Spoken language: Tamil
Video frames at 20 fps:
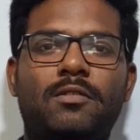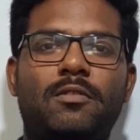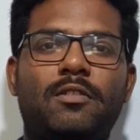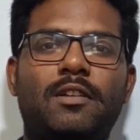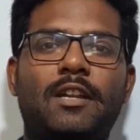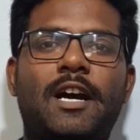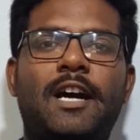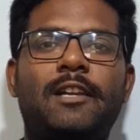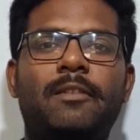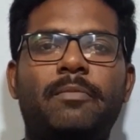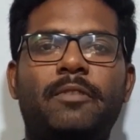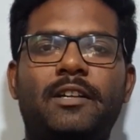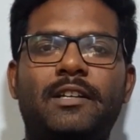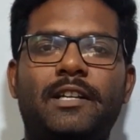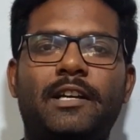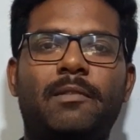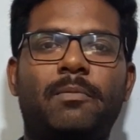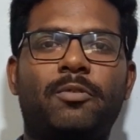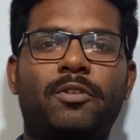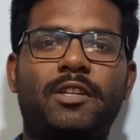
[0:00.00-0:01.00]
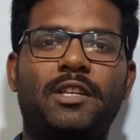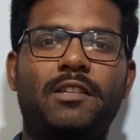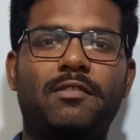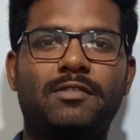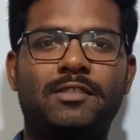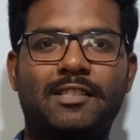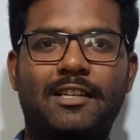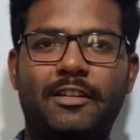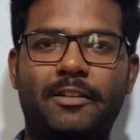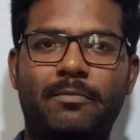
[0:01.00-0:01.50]
ஒரு நாலு பேர்கிட்ட போய்
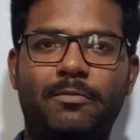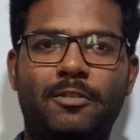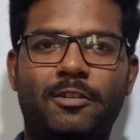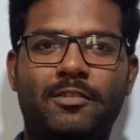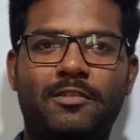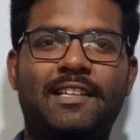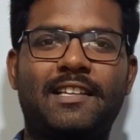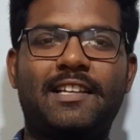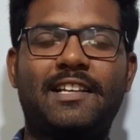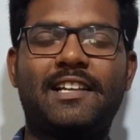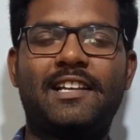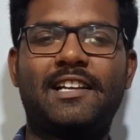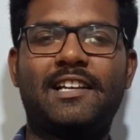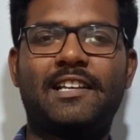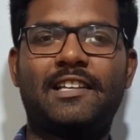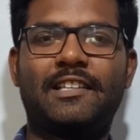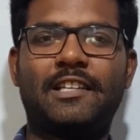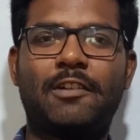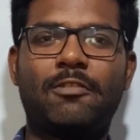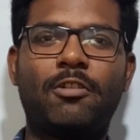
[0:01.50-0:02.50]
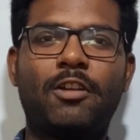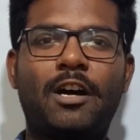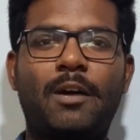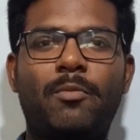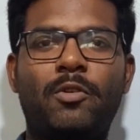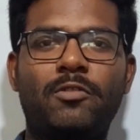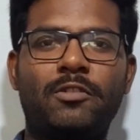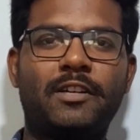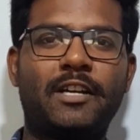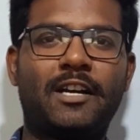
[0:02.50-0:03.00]
விசாரிப்போம் எவ்வளோ
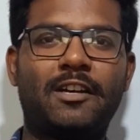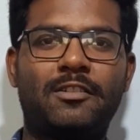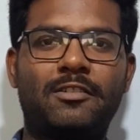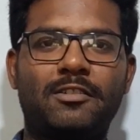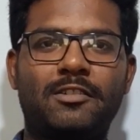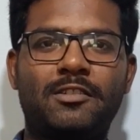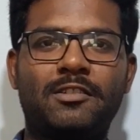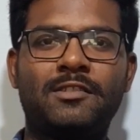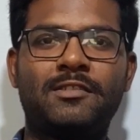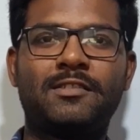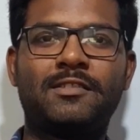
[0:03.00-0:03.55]
அமௌண்ட் ஆகும்